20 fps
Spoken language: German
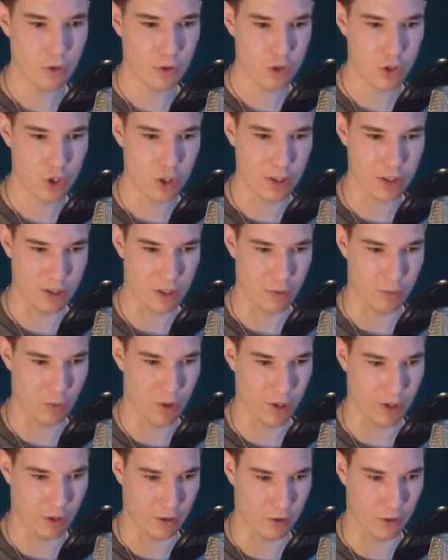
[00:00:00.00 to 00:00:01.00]
Scheiße, ich habe
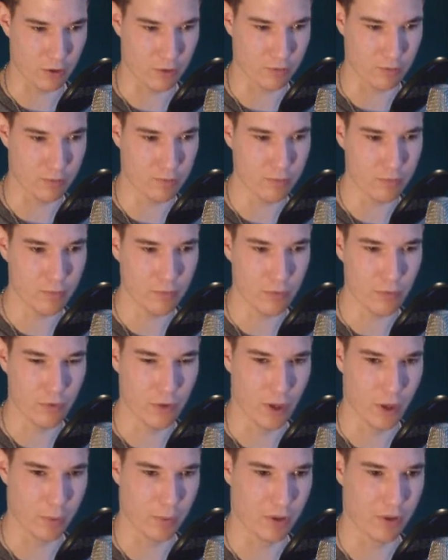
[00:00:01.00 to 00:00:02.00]
nur einen getroffen.
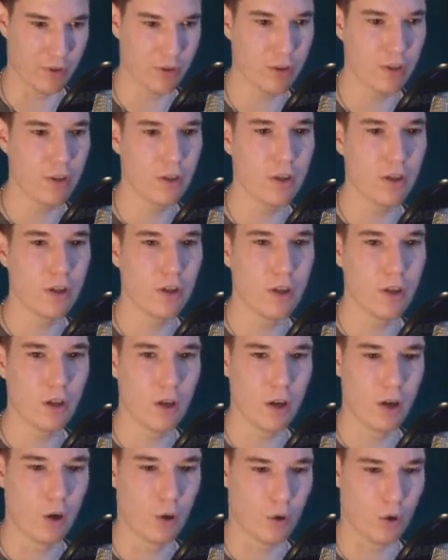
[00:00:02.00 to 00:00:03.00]
Damit.
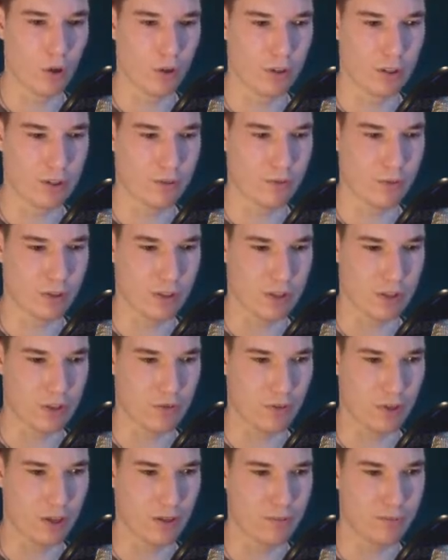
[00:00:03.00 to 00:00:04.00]
Oh Gott, das wird jetzt
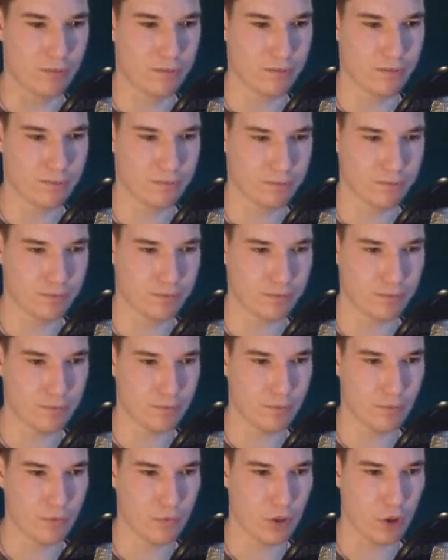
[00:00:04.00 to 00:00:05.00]
schwer.
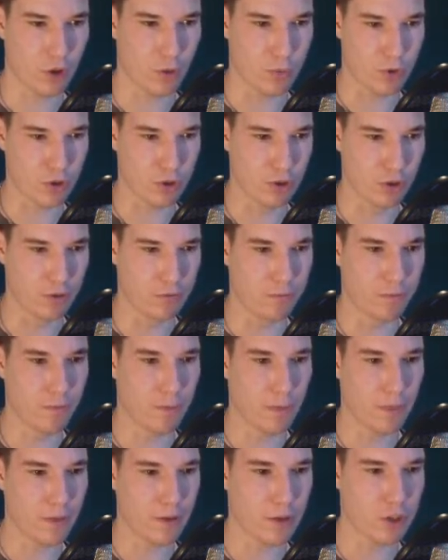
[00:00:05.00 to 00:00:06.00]
Komm schon.
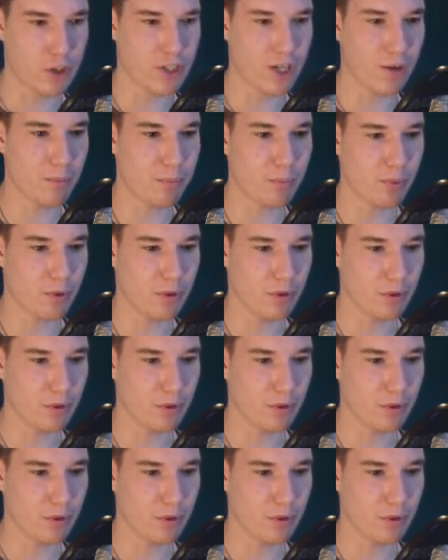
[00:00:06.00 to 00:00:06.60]
Jump!